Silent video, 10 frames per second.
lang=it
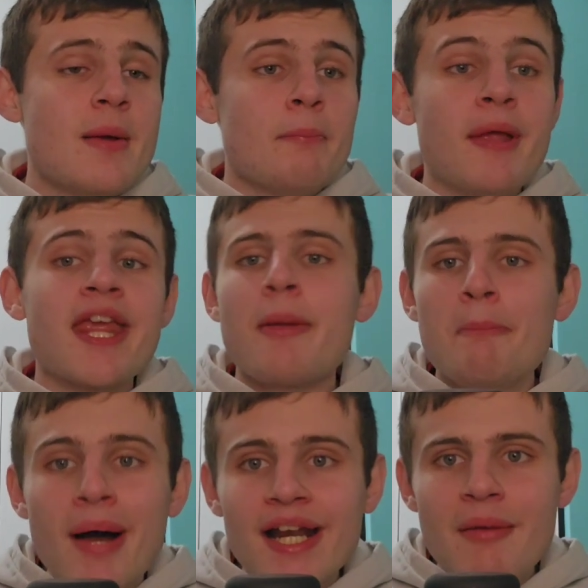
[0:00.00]
Perché
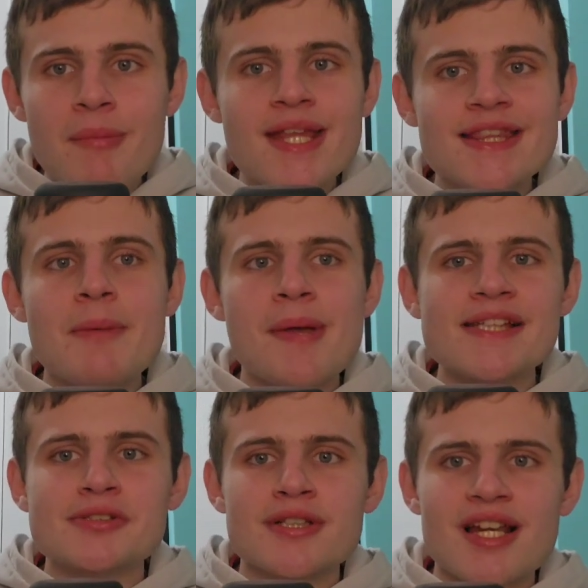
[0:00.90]
banalmente
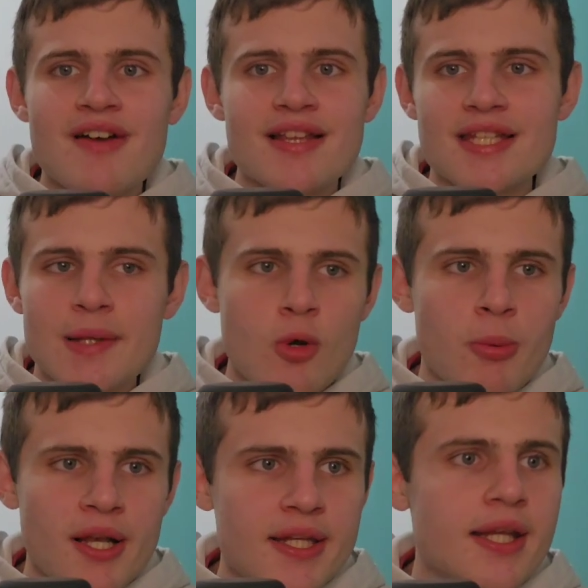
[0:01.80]
penso andrà avanti in
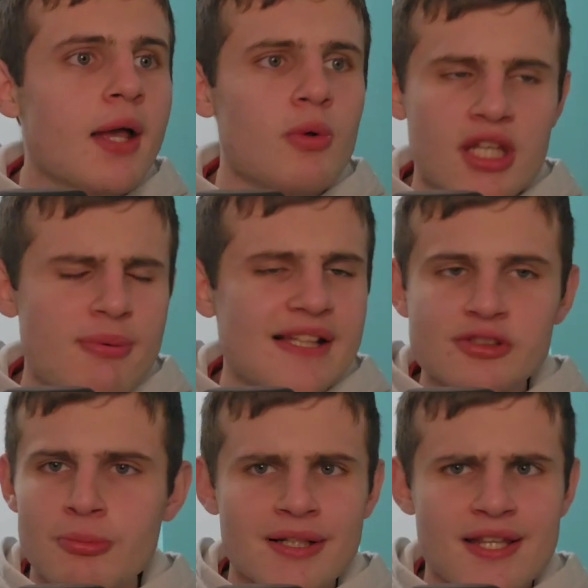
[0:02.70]
Europa League, quindi
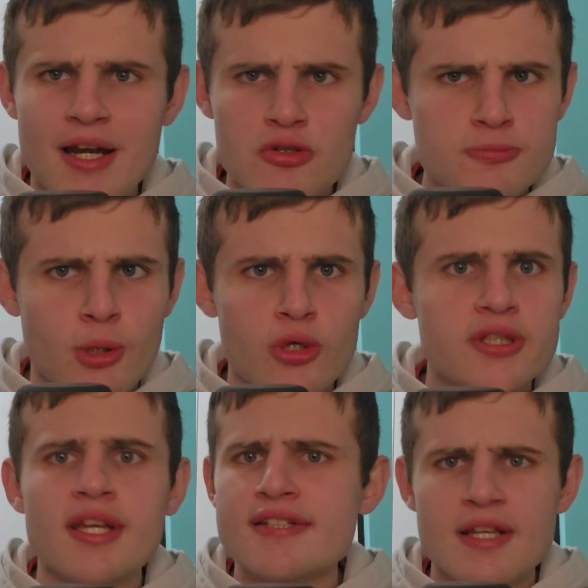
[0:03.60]
penso batterà lo
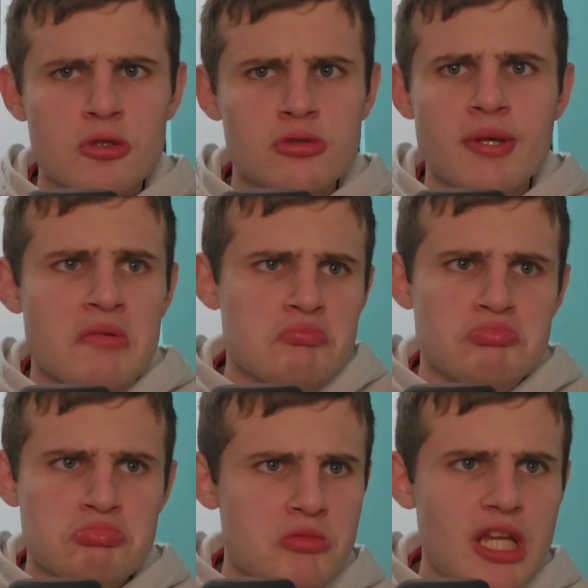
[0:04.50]
Sporting, secondo me
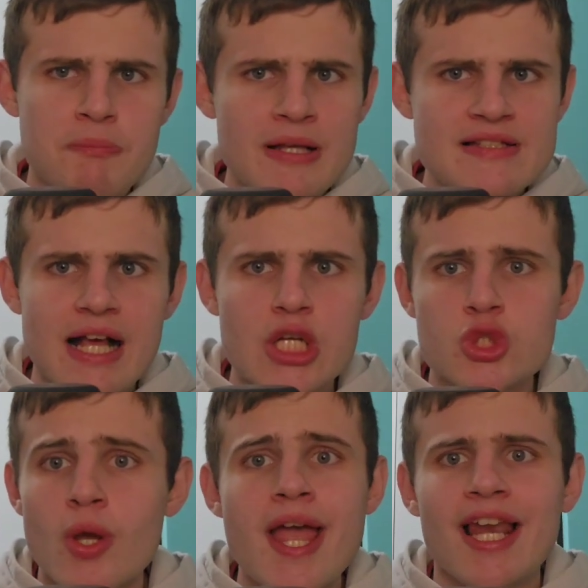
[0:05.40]
il
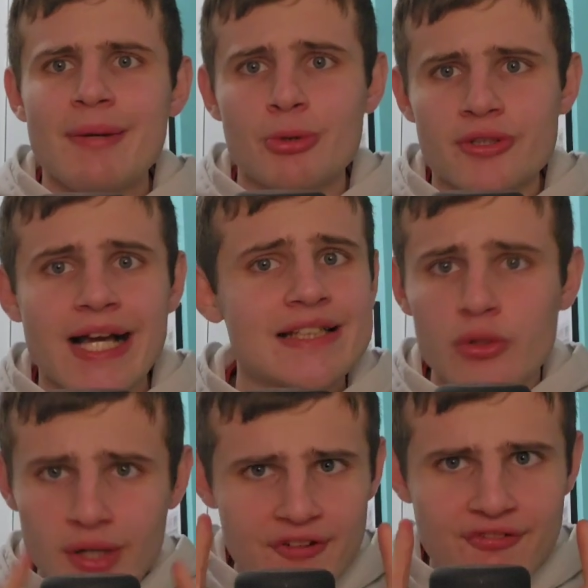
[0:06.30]
passaggio è alla portata,
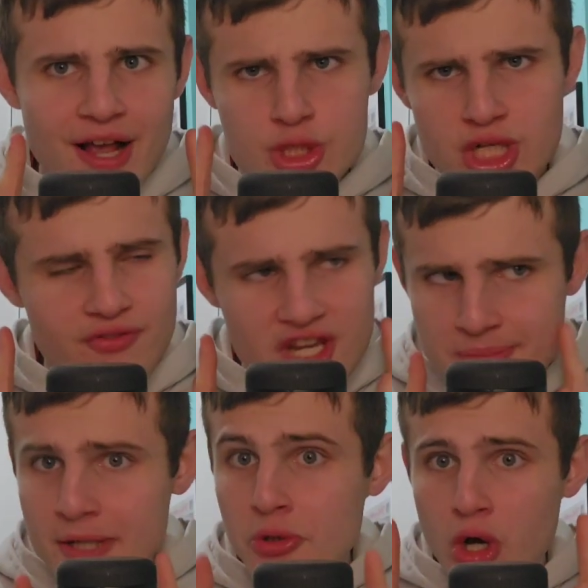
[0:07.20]
non è facile, vi
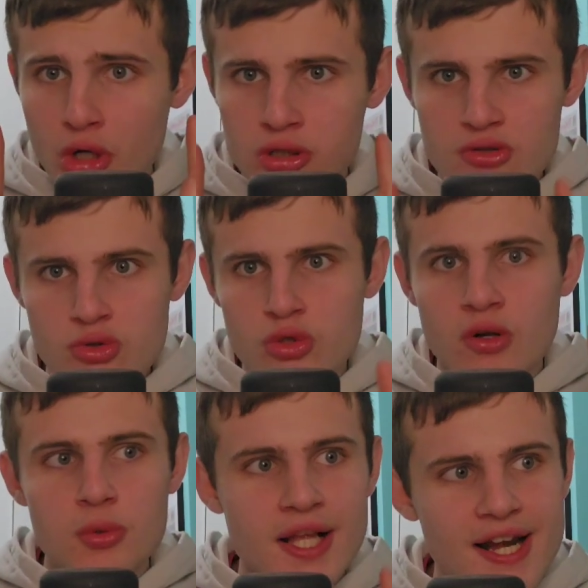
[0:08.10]
ripeto, occhio a
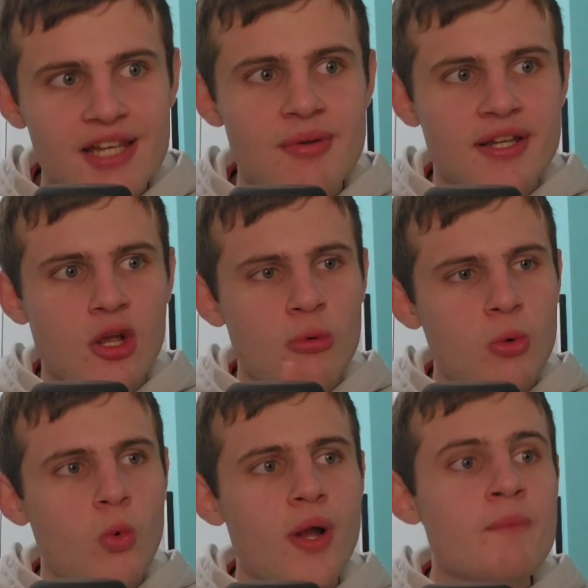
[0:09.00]
sottovalutarli perché
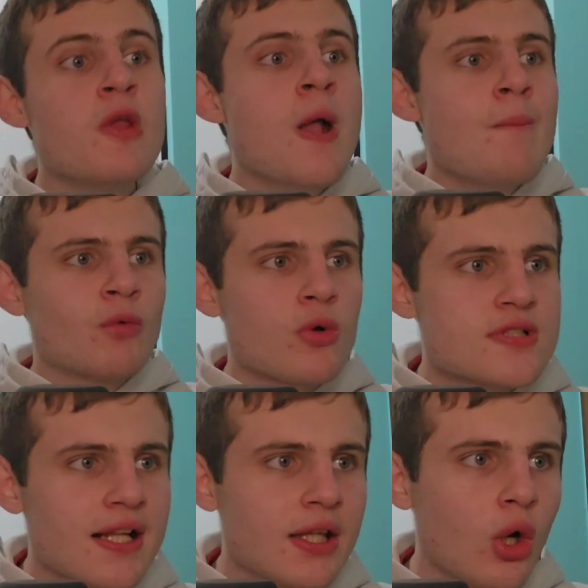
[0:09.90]
comunque
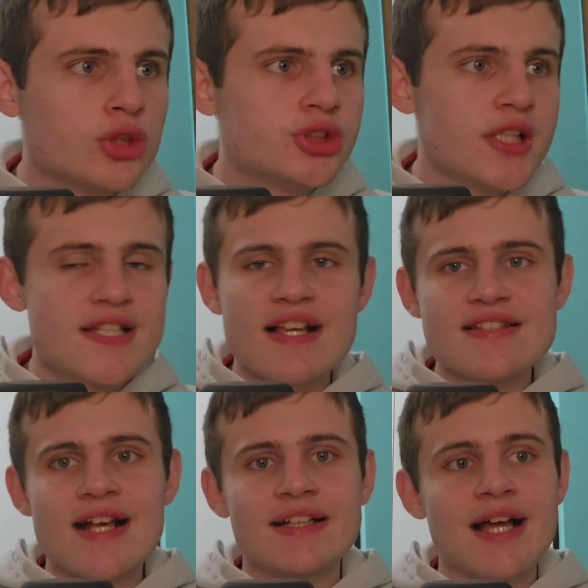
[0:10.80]
nonostante oggi sia
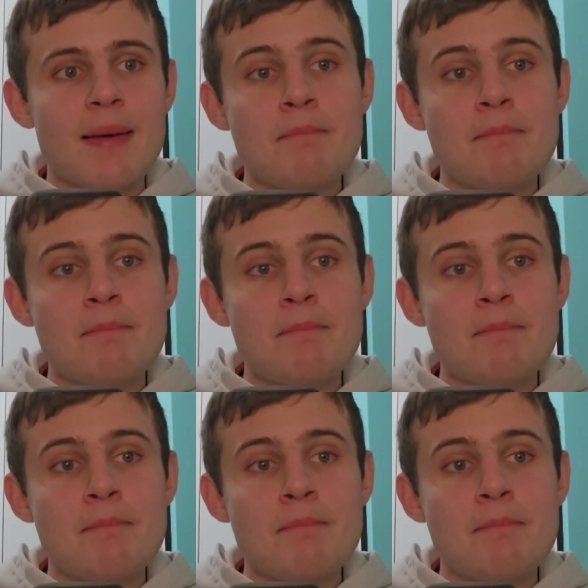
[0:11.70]
stata